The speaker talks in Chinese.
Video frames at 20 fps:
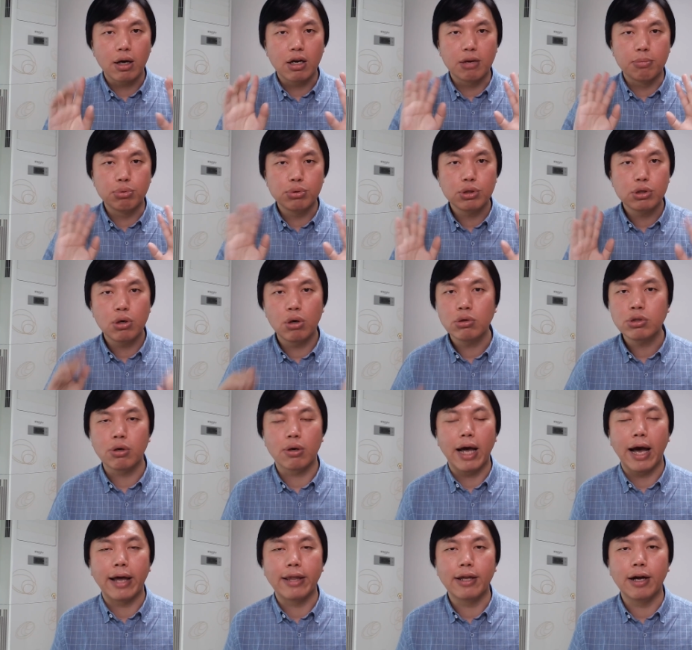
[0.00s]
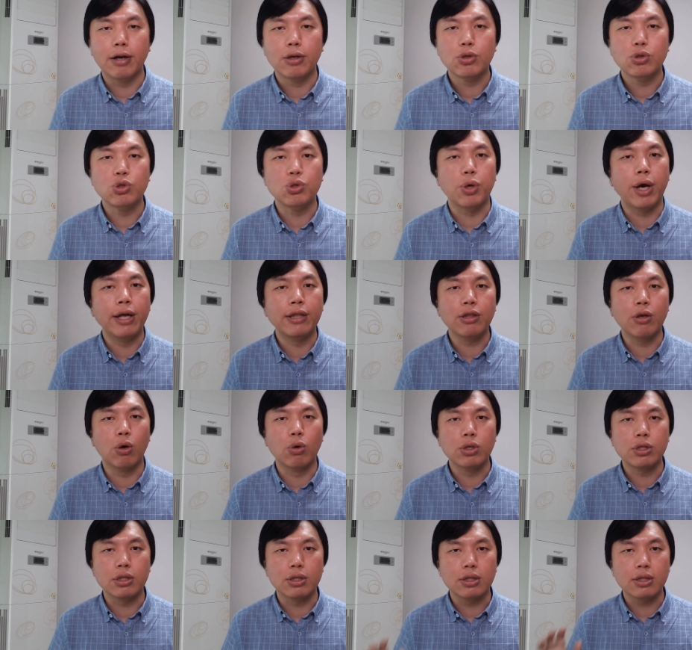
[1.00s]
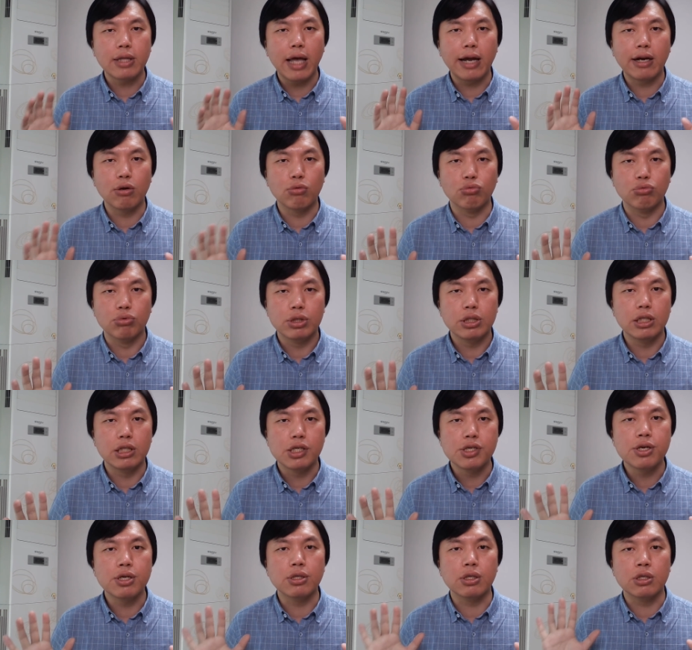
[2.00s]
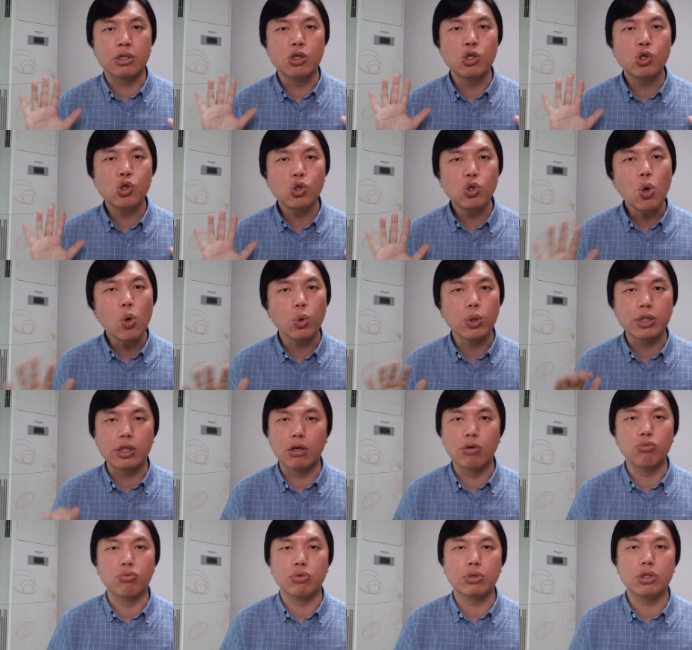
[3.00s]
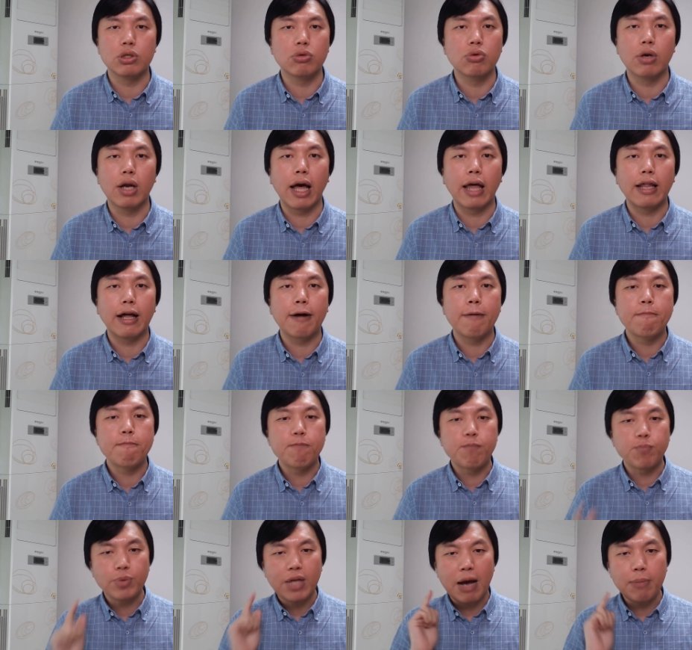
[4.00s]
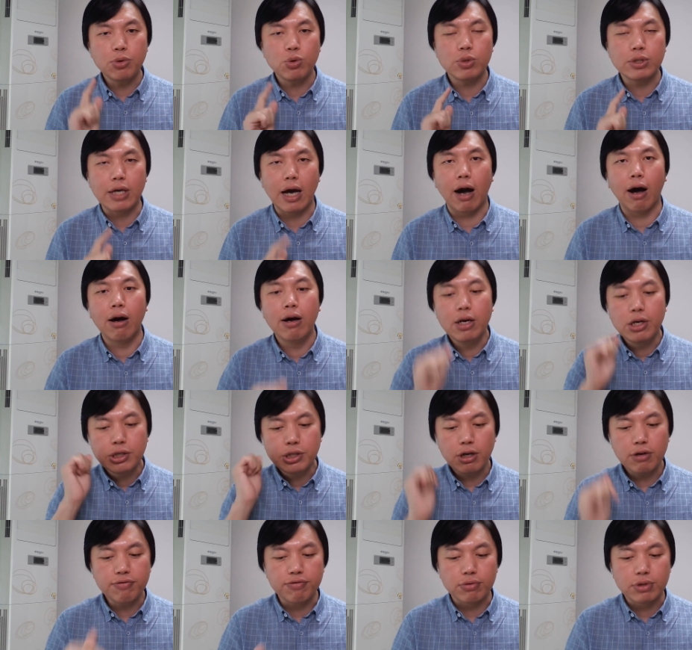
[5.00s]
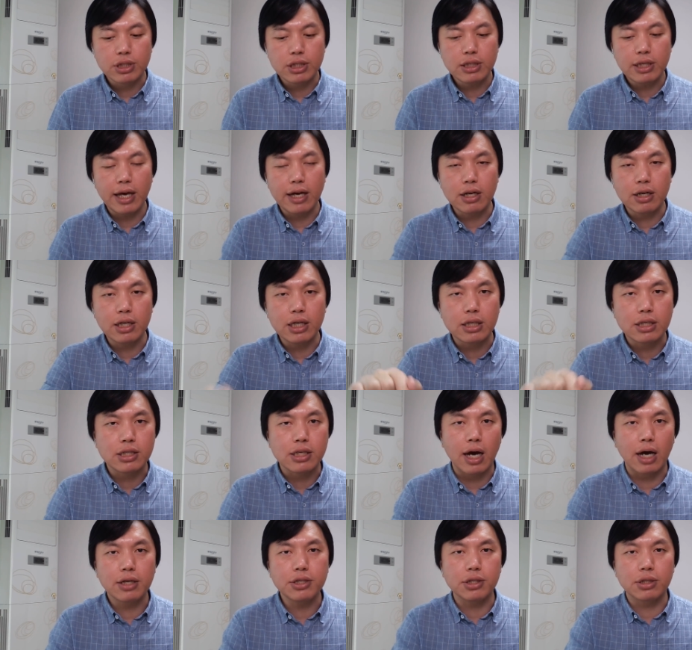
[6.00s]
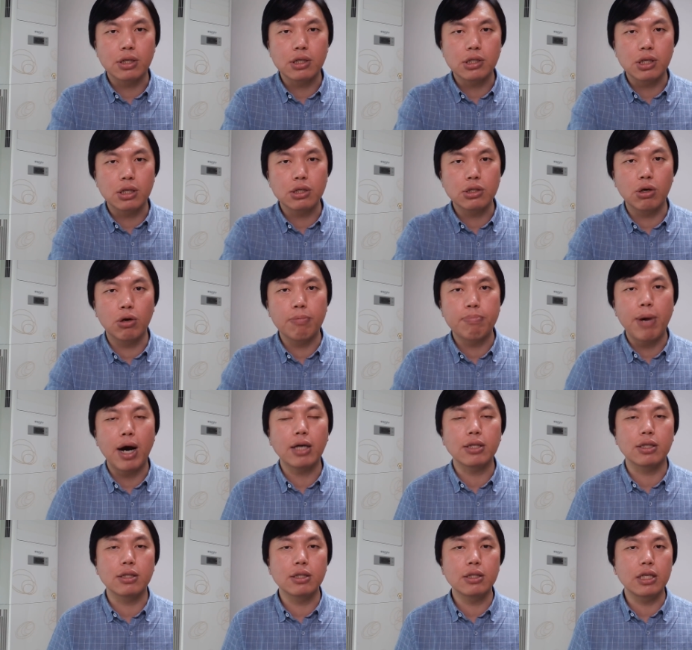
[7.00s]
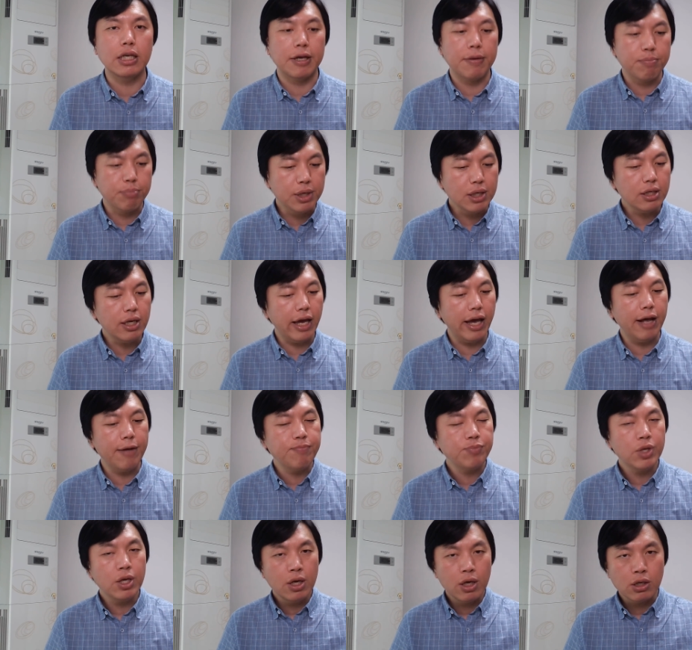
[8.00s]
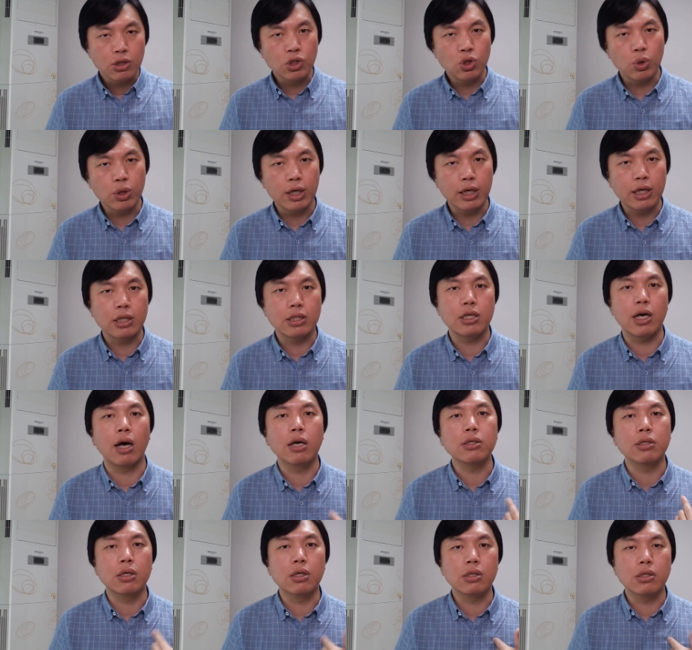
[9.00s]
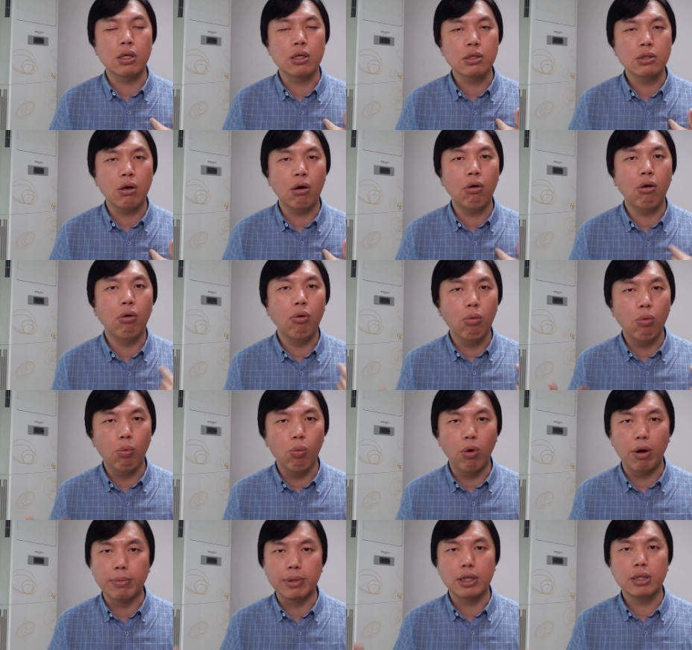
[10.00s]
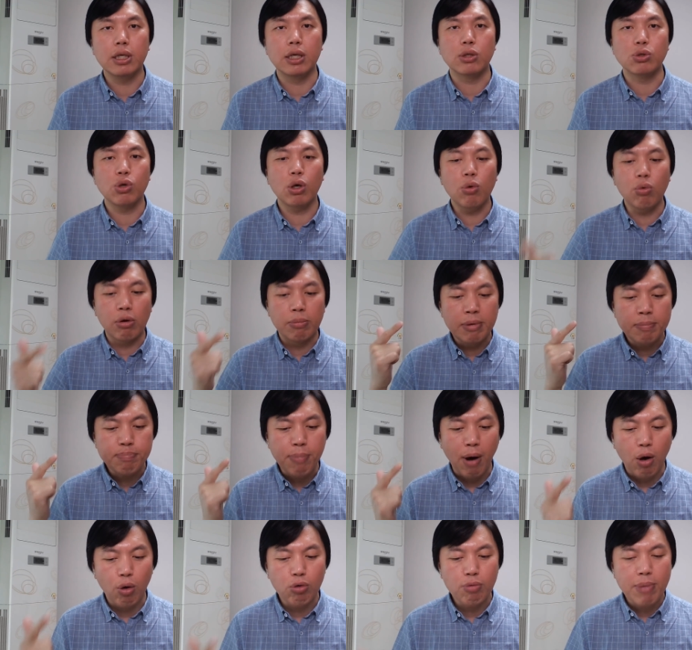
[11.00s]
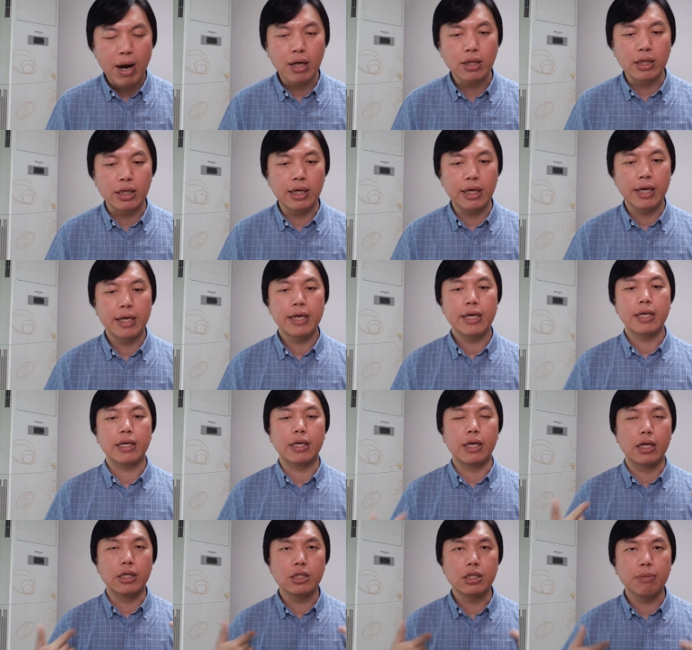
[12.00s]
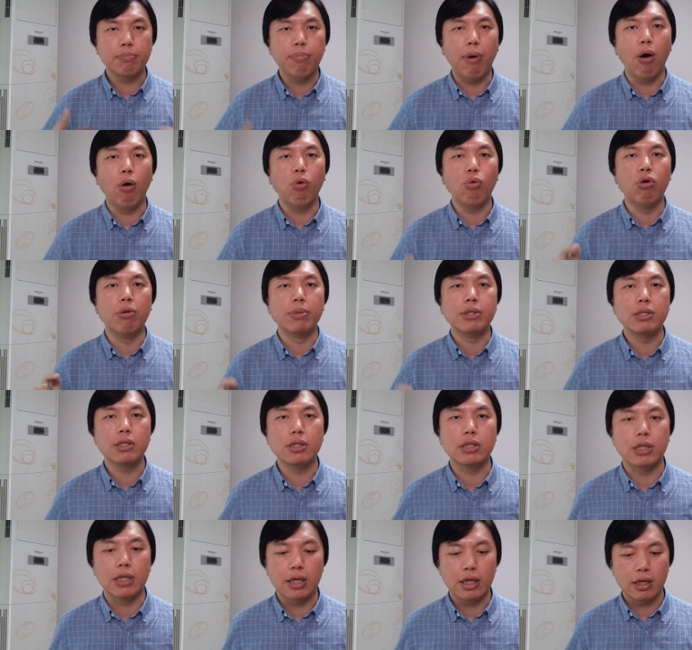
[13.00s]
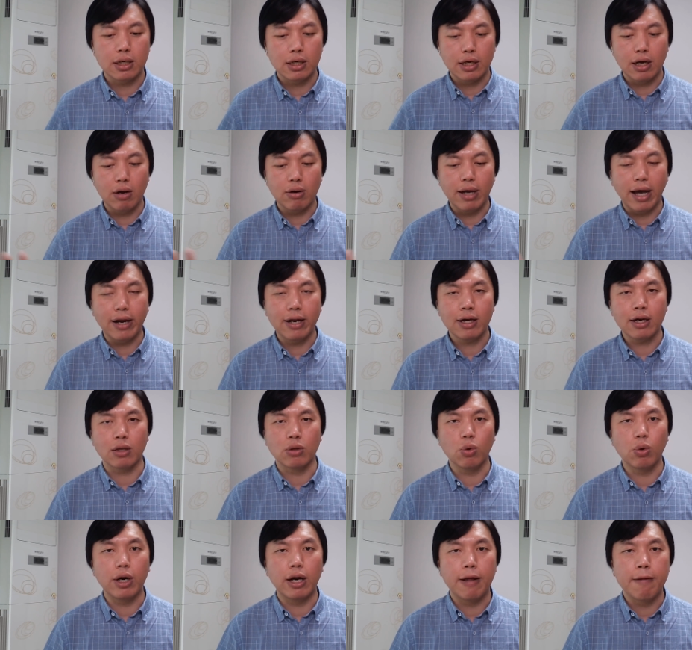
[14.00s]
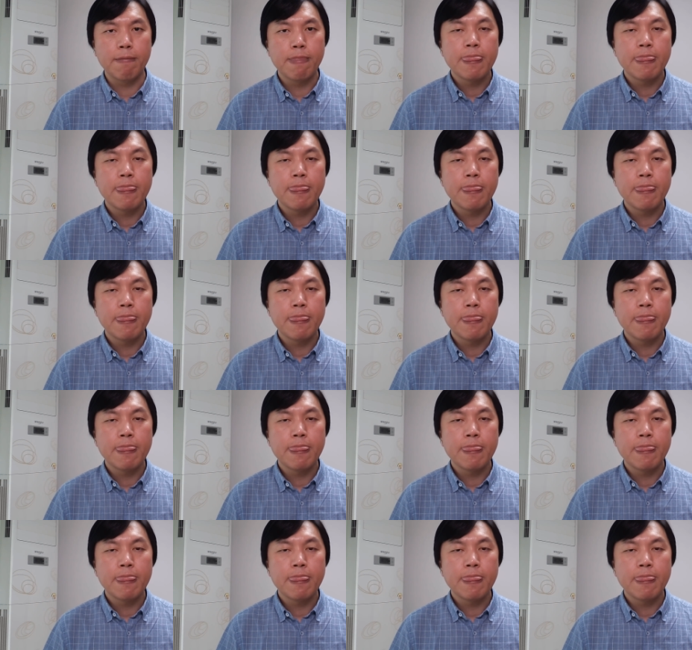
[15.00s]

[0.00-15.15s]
可不是空手来的，全都是带着武器，甚至是重型武器过来的。他们就讲，政府今天可以强行的征收邦迪的地，明天。就可以强行征收我们的地，所以我们保护邦迪也是保护我们自己。然后来了很多人，